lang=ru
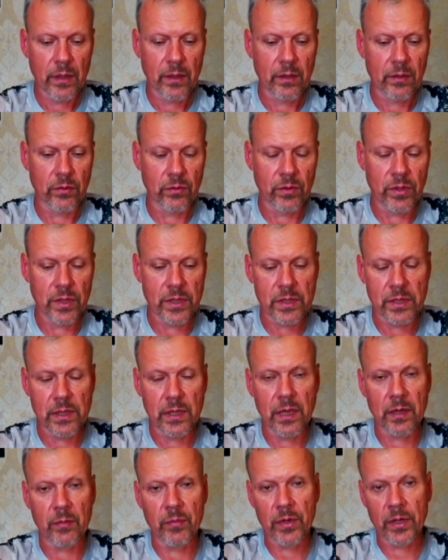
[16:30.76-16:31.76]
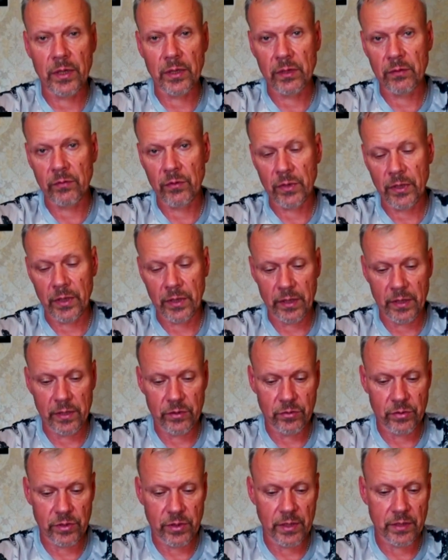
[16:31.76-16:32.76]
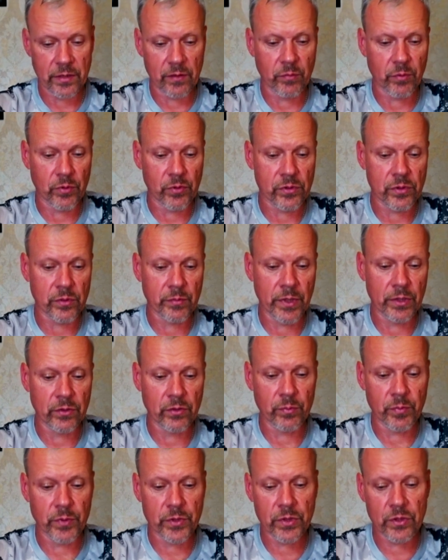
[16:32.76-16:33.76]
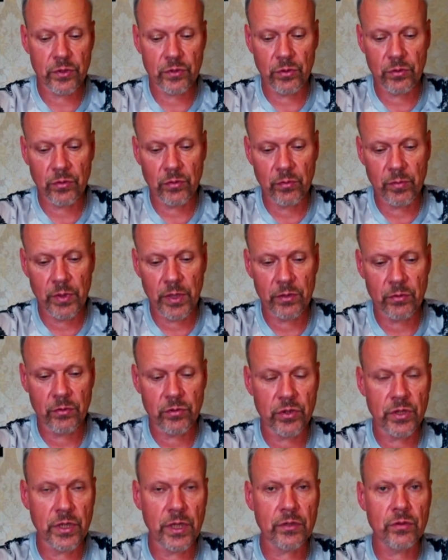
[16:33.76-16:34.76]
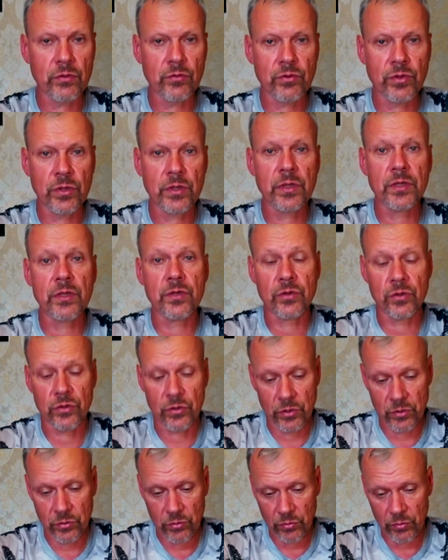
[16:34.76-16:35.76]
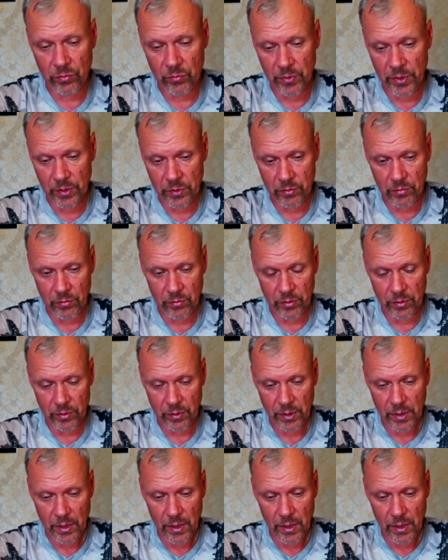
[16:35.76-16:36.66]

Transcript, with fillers: но ну, если я брал его, как я еще сказал, в прошлом году по 600 рублей, то сейчас он уже 1600 рублей стоит.